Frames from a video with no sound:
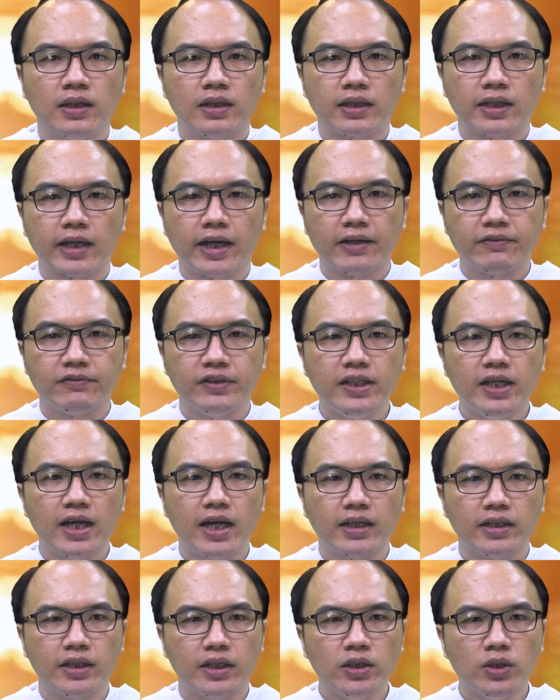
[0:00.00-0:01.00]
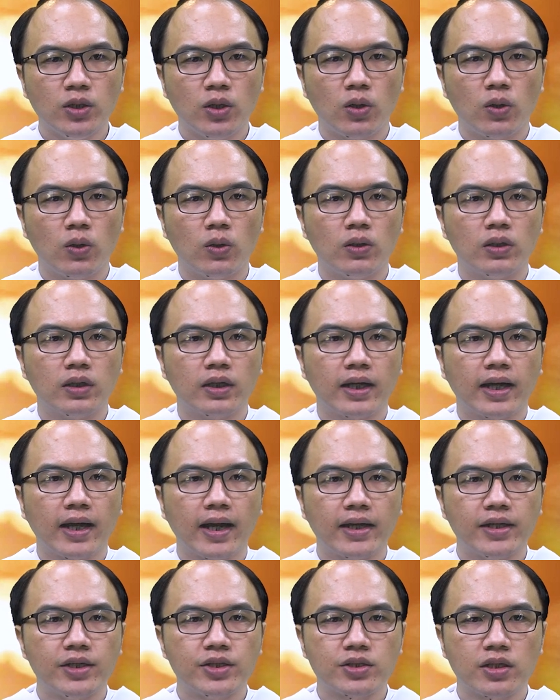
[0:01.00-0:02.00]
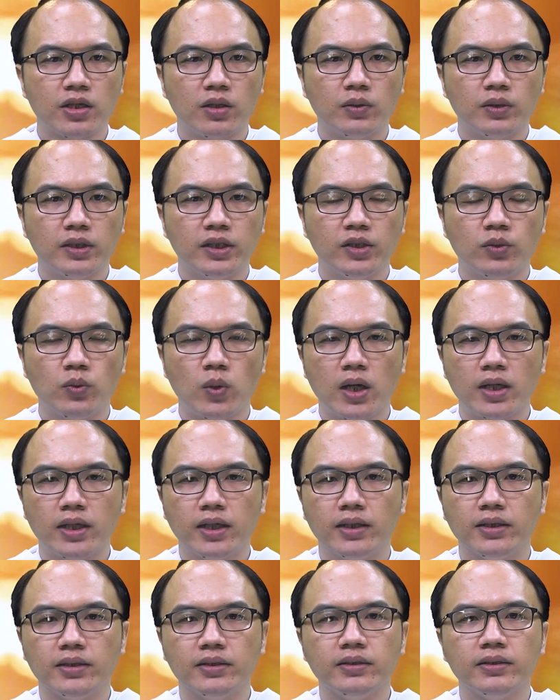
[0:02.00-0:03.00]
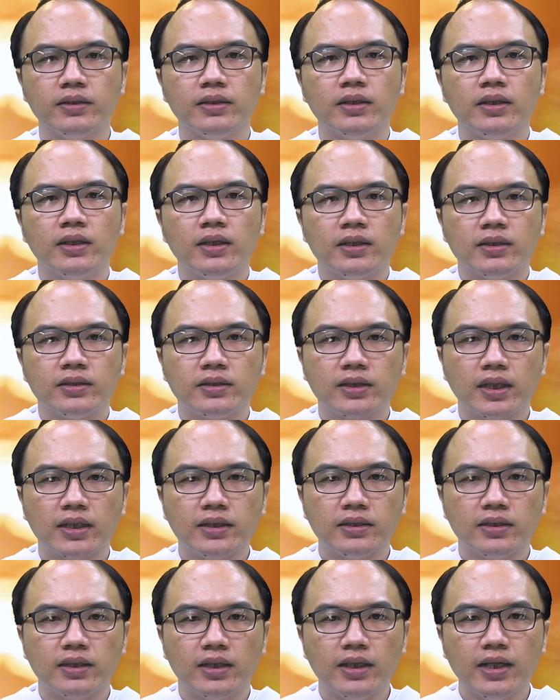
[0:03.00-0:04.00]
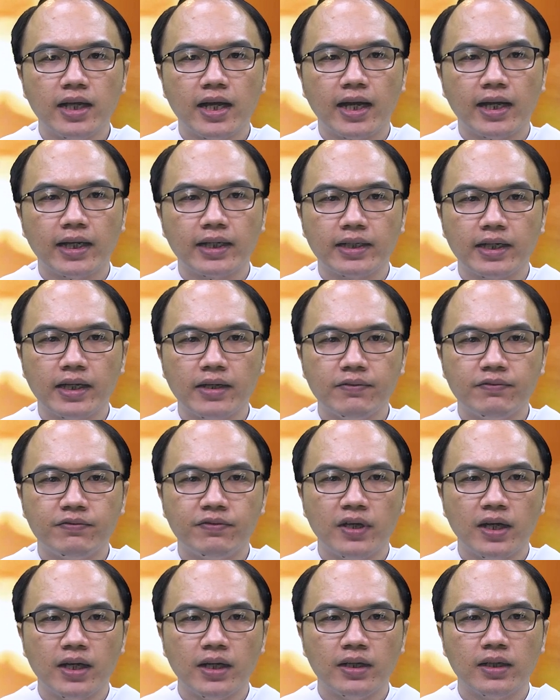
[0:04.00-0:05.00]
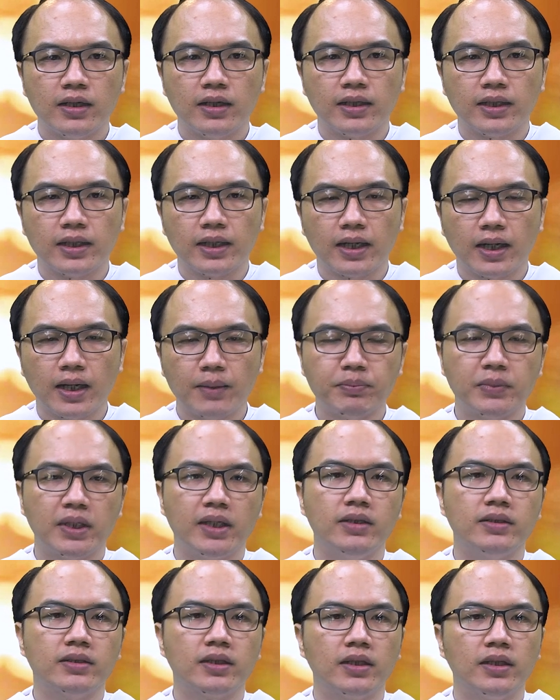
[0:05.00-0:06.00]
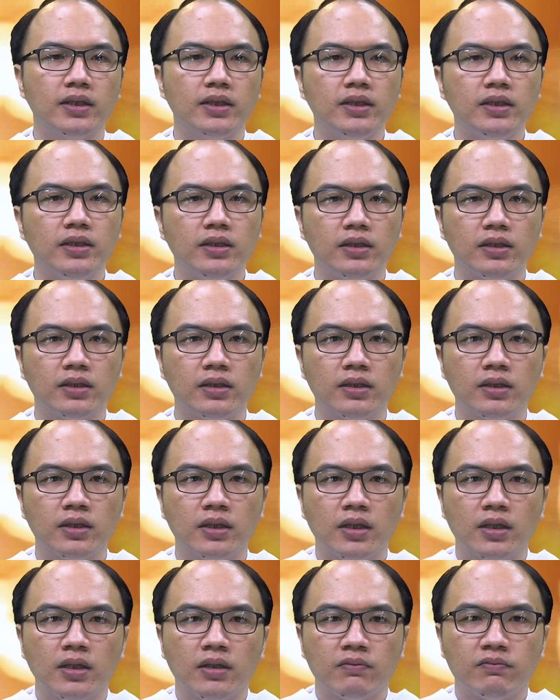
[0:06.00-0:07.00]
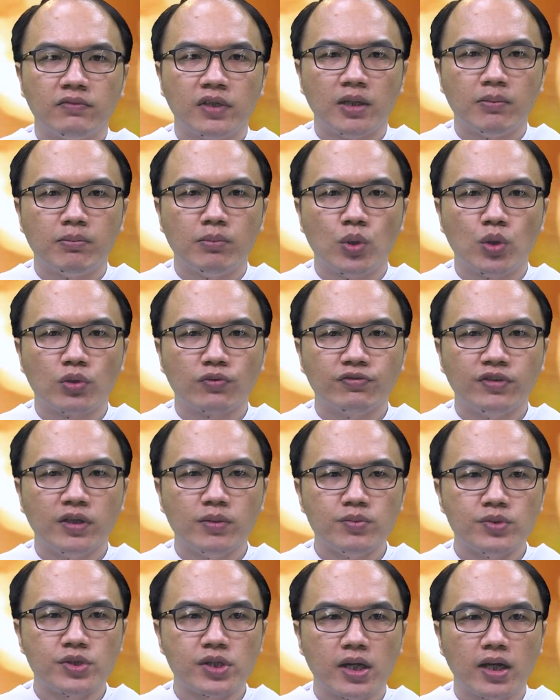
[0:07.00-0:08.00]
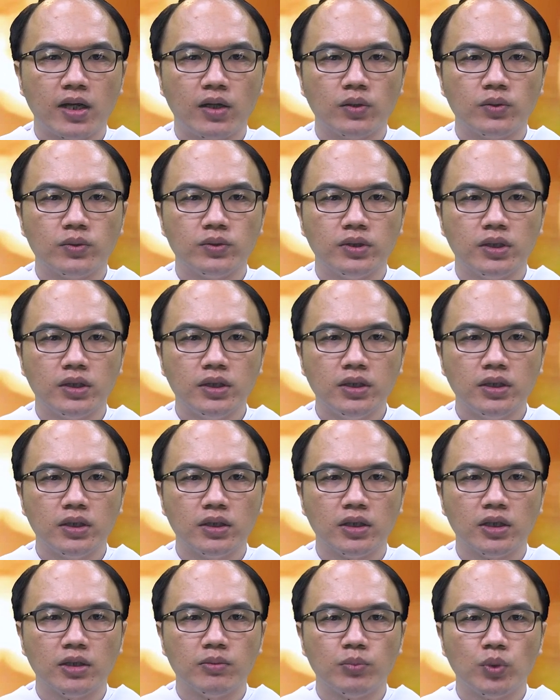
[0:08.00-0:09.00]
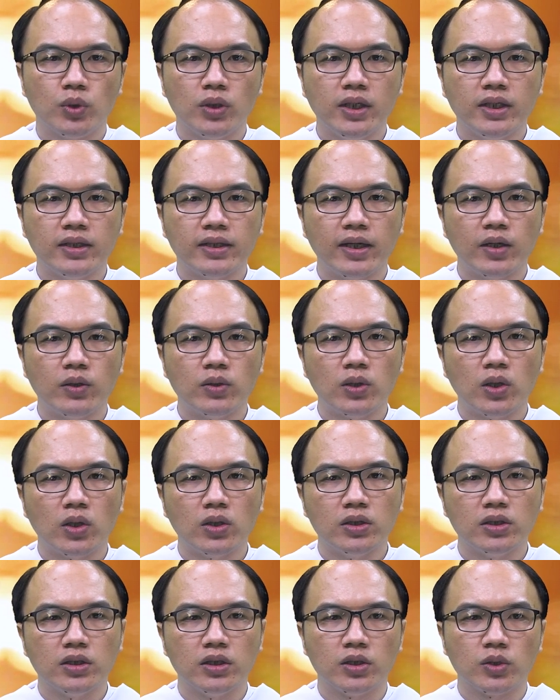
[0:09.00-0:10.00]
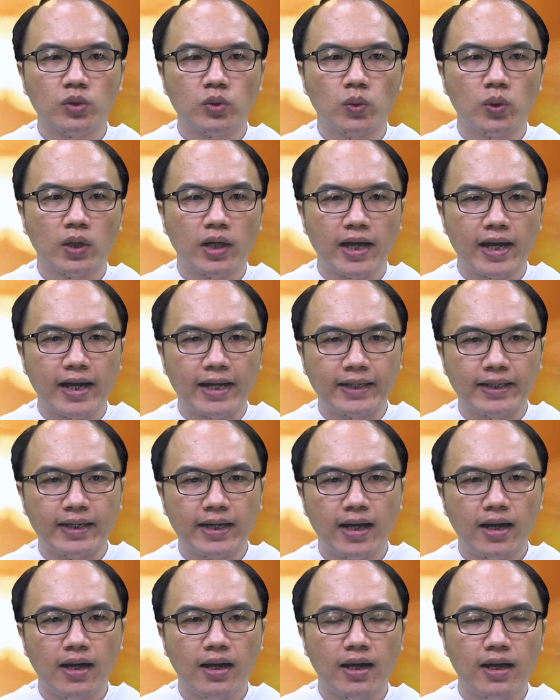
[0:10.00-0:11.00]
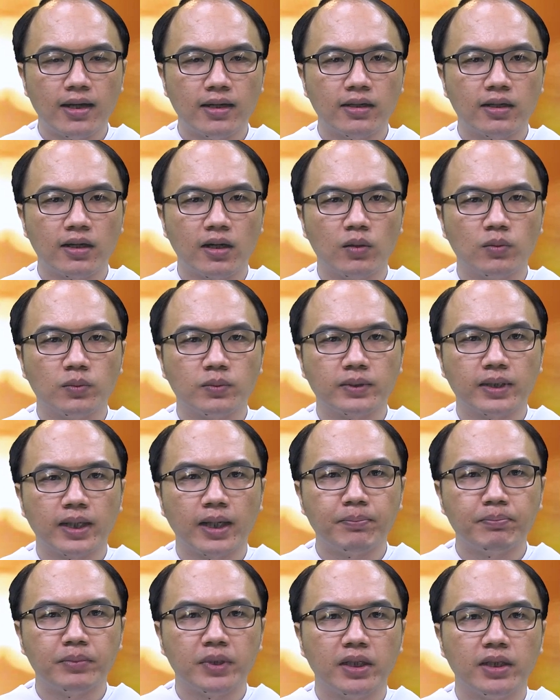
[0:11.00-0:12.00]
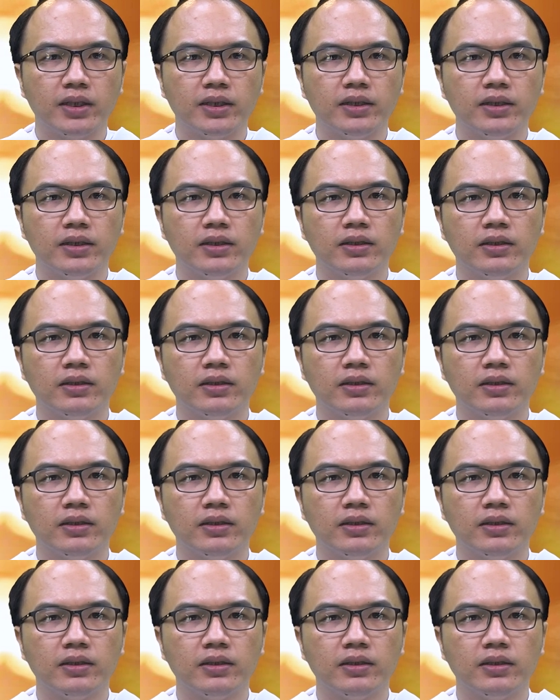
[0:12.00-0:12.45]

Ngài vĩ đại đến độ ngay sau khi qua đời, danh tiếng Ngài đã vang lừng khắp thế giới và một phong trào những người muốn đi theo con đường của Ngài đã lan rộng khắp nơi.